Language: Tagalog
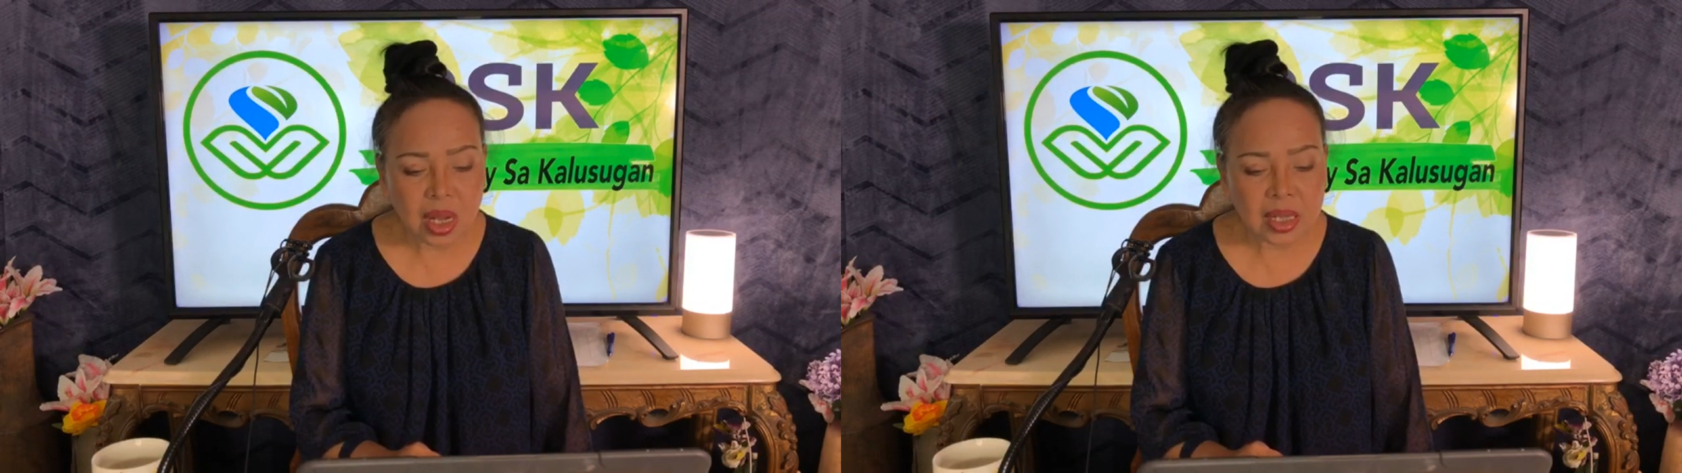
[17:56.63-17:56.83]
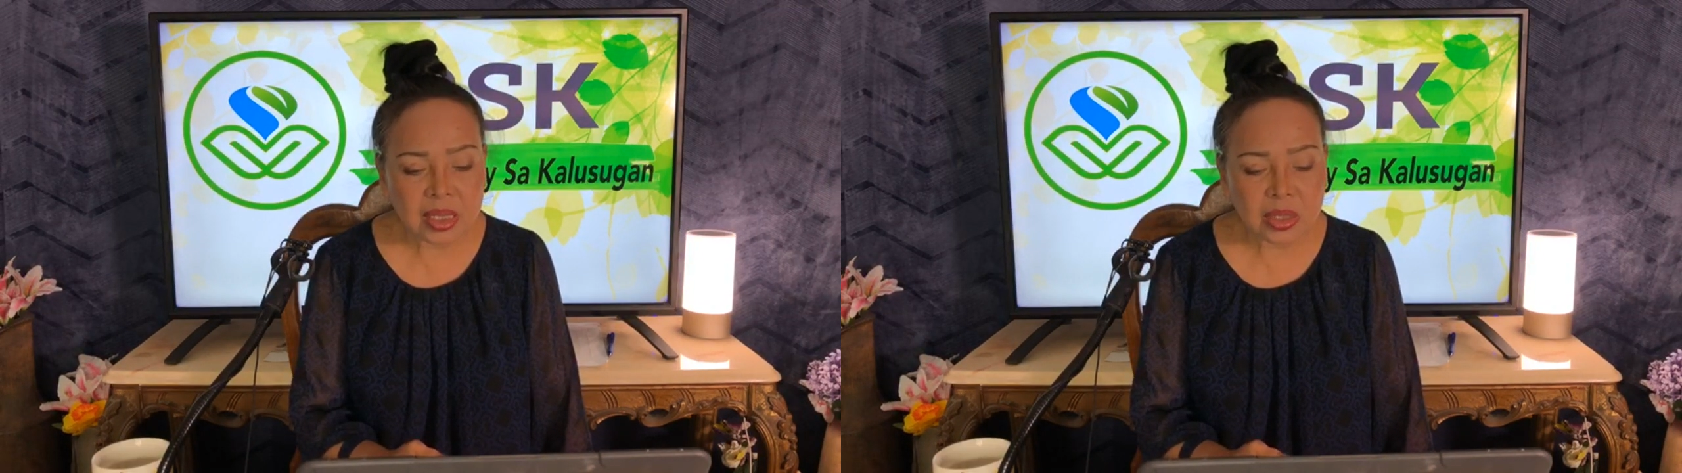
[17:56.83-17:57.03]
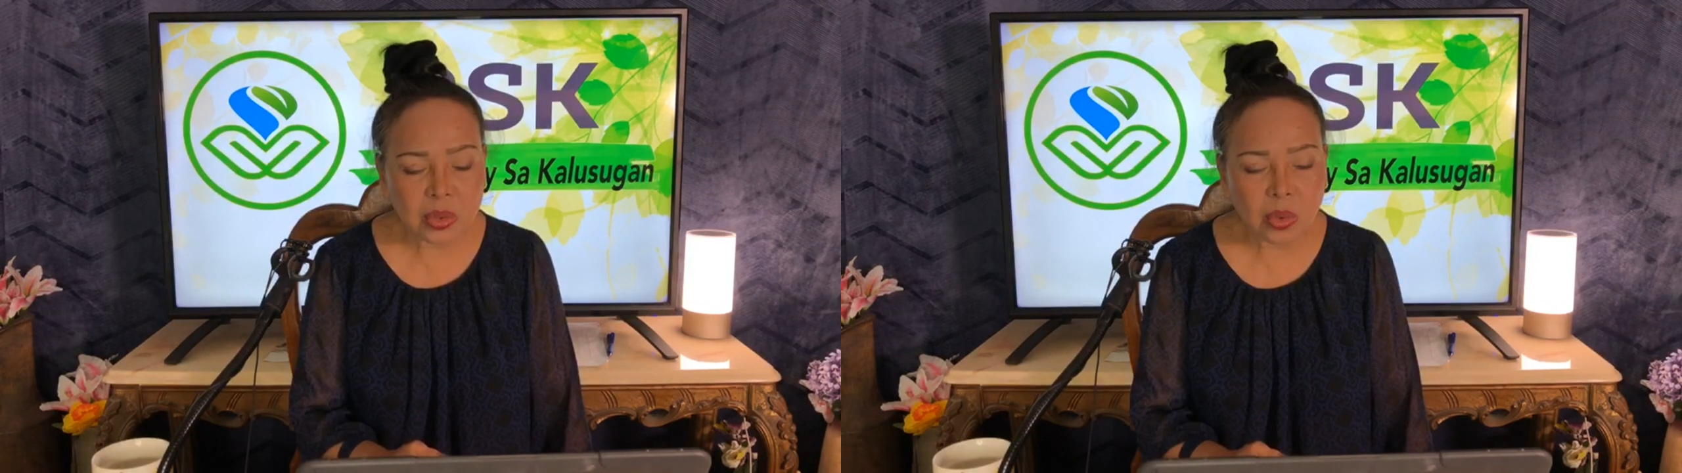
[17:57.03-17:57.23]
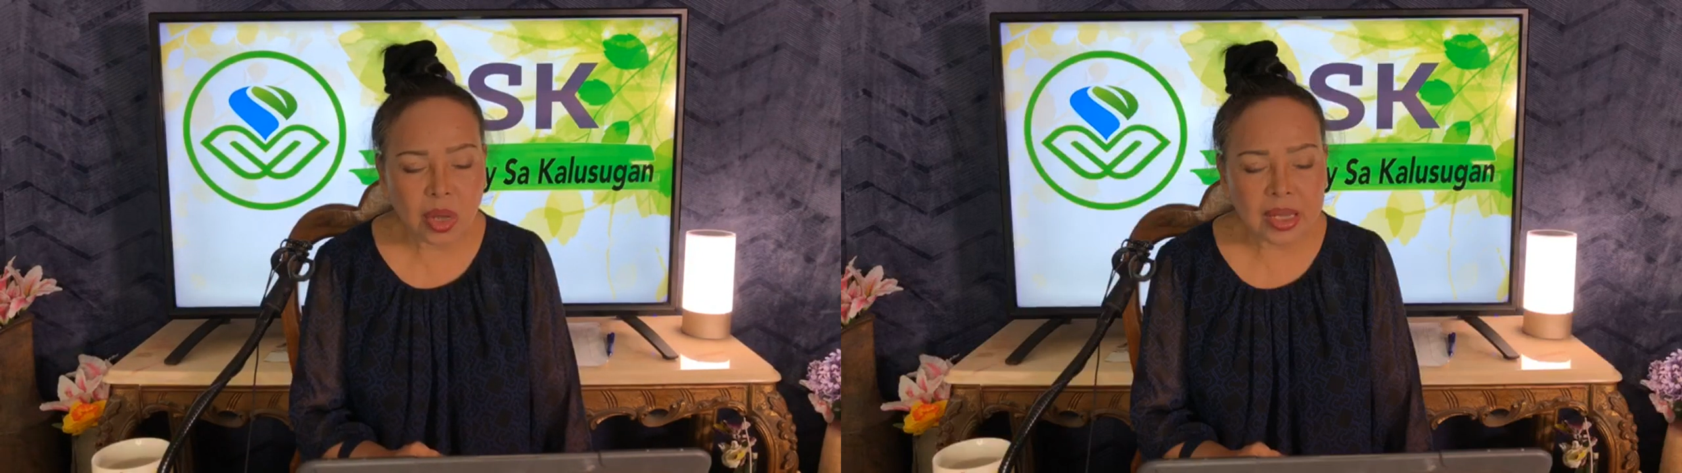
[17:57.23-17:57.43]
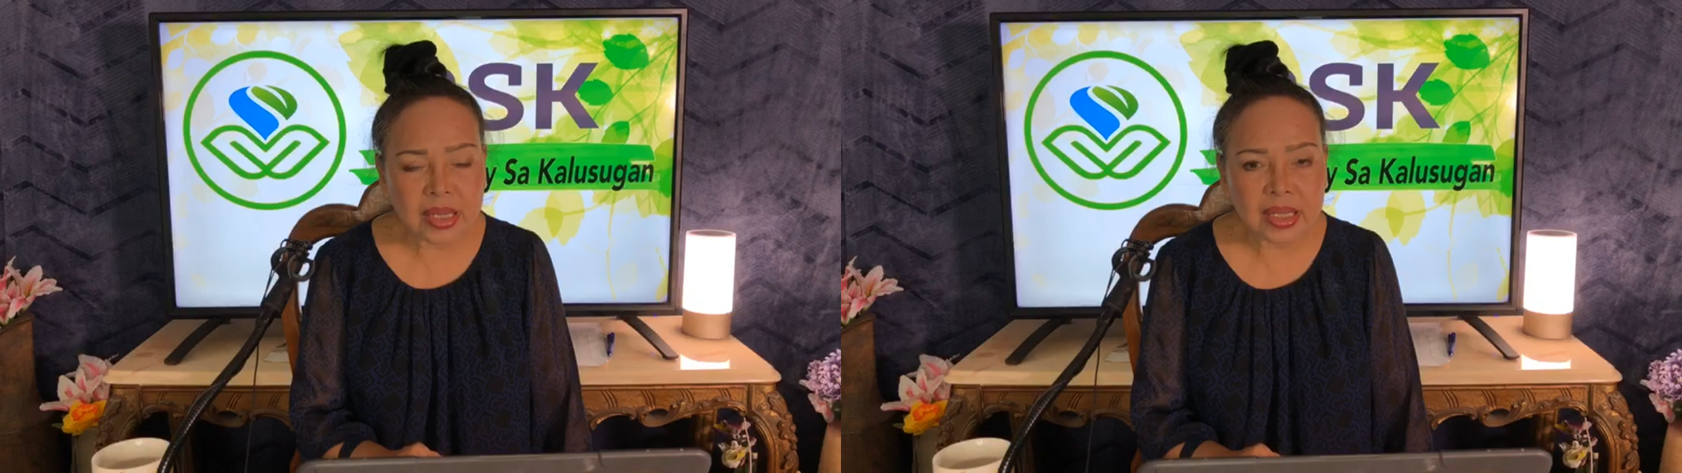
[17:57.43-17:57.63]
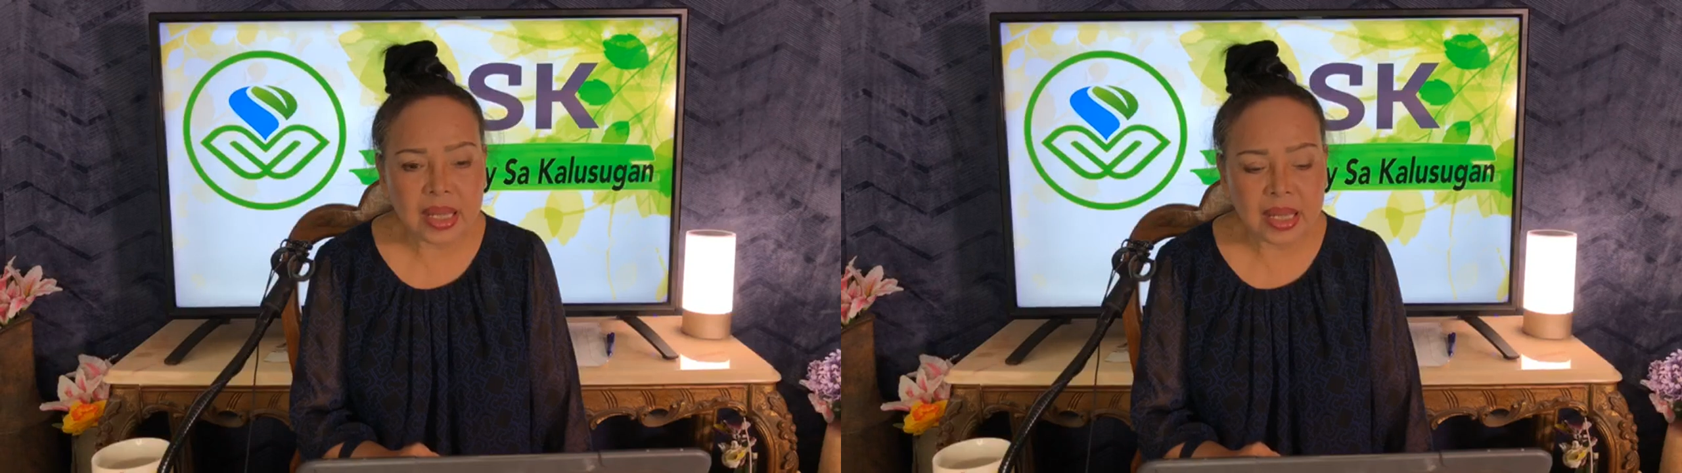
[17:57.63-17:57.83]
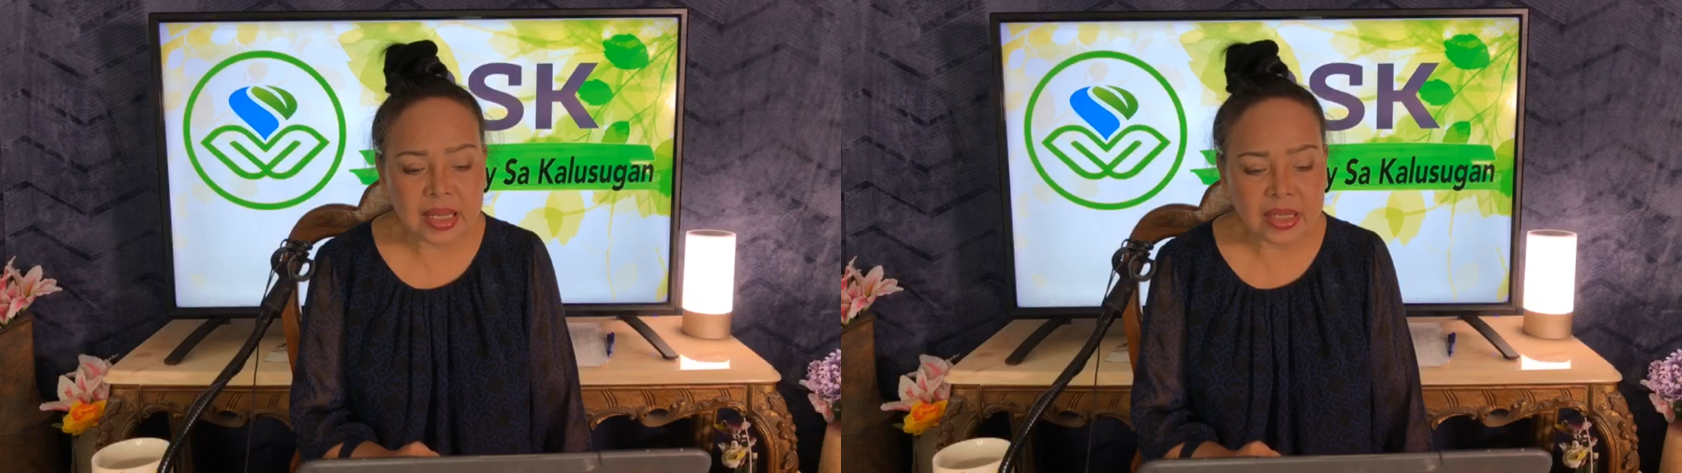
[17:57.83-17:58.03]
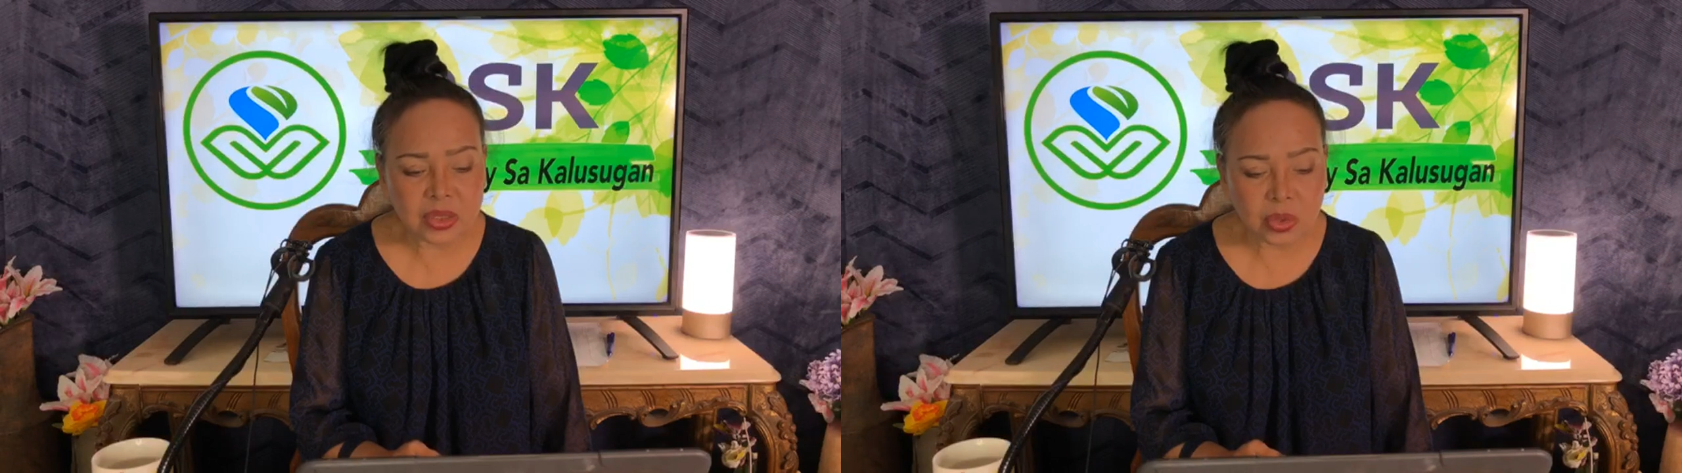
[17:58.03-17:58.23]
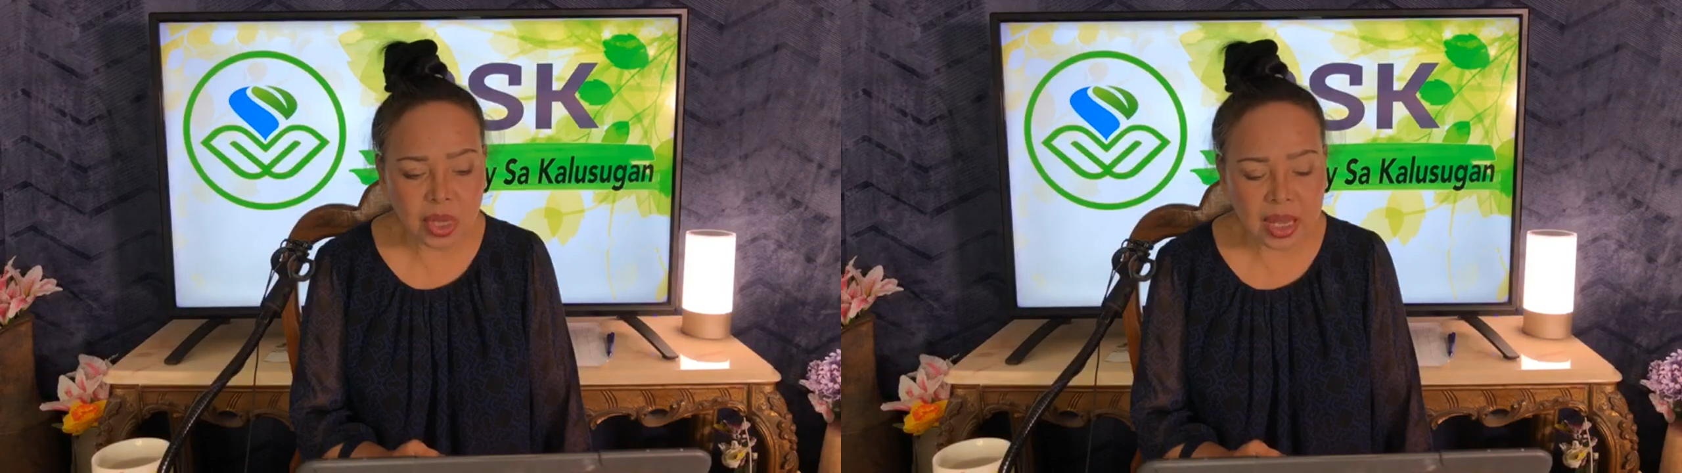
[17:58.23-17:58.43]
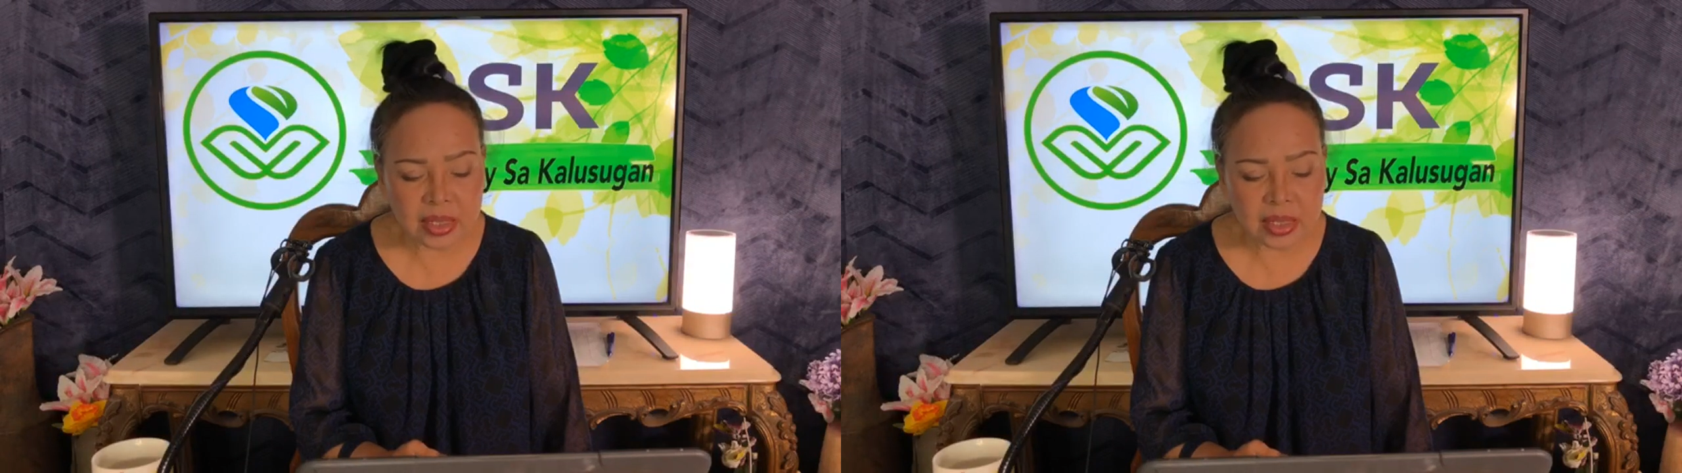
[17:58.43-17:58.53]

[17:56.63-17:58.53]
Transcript: at ito ay nag increase yung